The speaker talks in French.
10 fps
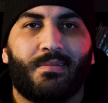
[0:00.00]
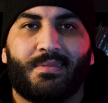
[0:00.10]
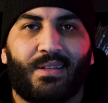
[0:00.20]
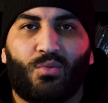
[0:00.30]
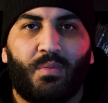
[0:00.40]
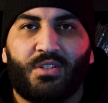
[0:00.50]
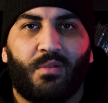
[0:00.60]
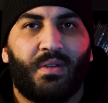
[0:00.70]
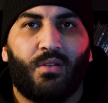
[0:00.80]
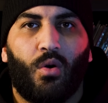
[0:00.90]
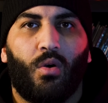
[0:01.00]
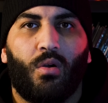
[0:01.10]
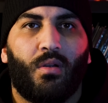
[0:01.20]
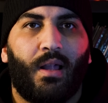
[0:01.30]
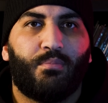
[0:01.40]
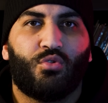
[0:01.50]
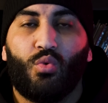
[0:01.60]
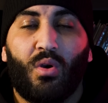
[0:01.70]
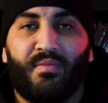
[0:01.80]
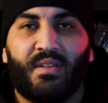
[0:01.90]
ça tombait jamais dans la
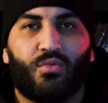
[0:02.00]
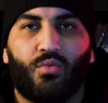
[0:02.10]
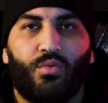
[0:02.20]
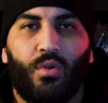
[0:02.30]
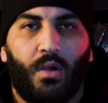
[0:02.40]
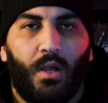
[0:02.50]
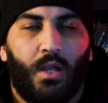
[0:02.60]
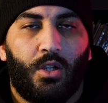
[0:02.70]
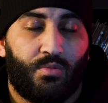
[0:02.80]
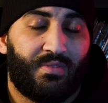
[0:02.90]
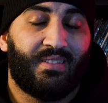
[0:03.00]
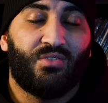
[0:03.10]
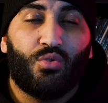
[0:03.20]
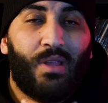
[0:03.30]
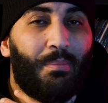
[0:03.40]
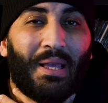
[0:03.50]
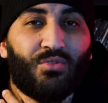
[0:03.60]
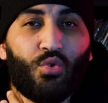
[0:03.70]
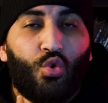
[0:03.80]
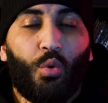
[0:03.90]
pseudo-réflexion nulle. Je pense à des journaux
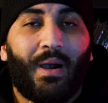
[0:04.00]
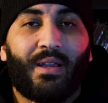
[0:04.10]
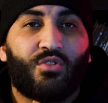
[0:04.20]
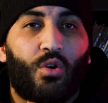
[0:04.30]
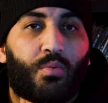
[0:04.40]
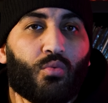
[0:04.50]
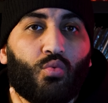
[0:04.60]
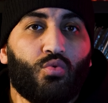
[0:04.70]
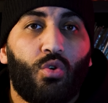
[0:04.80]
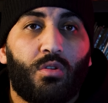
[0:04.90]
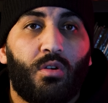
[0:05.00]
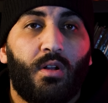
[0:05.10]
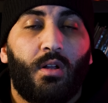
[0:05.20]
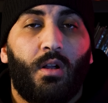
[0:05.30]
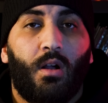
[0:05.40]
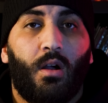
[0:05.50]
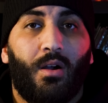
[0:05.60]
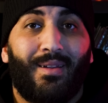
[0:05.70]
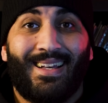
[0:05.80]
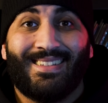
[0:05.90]
perso 2 par exemple ou d'autres.
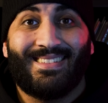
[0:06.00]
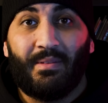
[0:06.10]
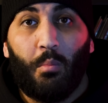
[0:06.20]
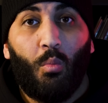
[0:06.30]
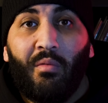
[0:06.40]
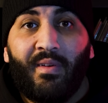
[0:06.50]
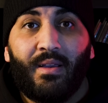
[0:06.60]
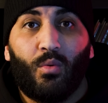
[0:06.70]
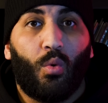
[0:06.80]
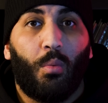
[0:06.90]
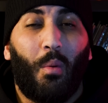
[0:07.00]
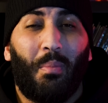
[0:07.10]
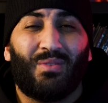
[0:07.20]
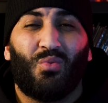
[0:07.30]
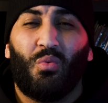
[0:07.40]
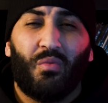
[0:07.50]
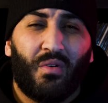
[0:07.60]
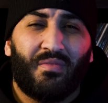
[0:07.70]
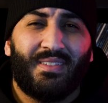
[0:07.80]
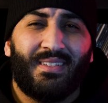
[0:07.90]
là, c'est mauvais, on comprend pas trop où il veut
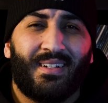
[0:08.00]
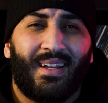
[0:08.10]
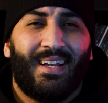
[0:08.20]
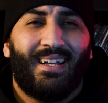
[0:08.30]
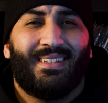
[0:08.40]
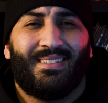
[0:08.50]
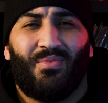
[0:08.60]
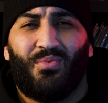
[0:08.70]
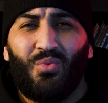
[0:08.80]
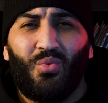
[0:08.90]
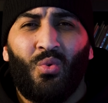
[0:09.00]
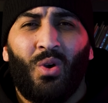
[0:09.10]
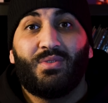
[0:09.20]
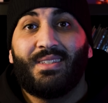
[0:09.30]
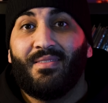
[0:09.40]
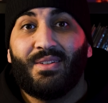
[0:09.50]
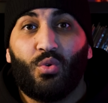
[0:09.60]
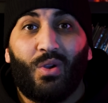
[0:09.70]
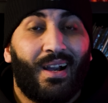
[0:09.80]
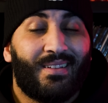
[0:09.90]
en venir, c'est flou. Tout ce qu'il y avait
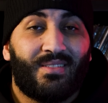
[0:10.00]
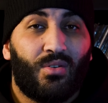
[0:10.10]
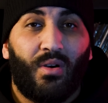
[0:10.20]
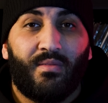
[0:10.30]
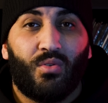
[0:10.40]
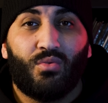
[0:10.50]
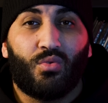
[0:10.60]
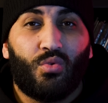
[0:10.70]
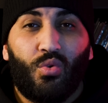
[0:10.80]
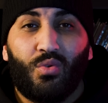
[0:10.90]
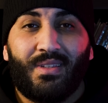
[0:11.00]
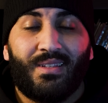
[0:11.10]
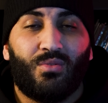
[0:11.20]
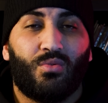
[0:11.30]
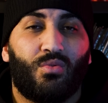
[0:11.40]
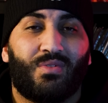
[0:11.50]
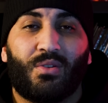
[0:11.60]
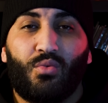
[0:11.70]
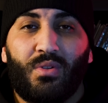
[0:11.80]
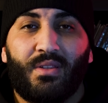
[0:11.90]
de grinçant avant, de culotté, de,
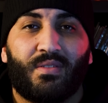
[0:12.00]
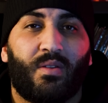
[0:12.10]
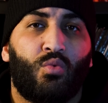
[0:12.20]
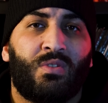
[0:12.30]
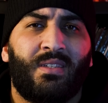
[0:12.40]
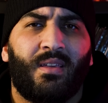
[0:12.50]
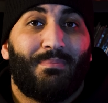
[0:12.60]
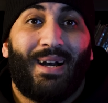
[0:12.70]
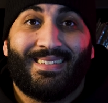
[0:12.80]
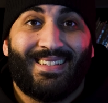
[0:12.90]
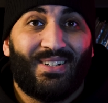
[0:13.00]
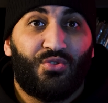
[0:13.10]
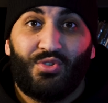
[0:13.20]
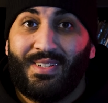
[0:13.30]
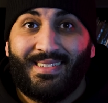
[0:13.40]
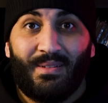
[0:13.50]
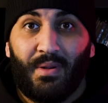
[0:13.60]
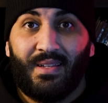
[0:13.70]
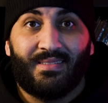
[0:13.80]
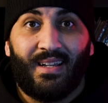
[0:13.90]
singulier dans sa musique, bah ça a juste laissé
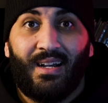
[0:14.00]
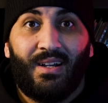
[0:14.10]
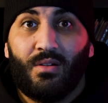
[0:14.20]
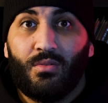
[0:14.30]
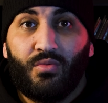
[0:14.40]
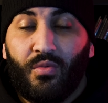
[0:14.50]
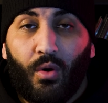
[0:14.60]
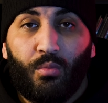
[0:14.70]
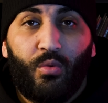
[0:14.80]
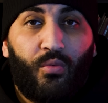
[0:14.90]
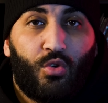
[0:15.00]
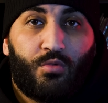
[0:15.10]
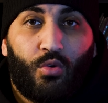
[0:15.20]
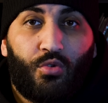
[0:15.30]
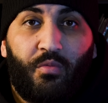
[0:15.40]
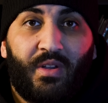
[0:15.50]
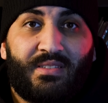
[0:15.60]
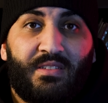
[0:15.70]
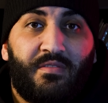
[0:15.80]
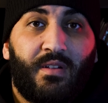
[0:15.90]
place à une formule faussement
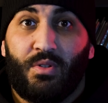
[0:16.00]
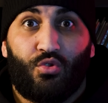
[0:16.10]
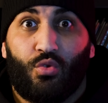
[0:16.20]
subversive, mais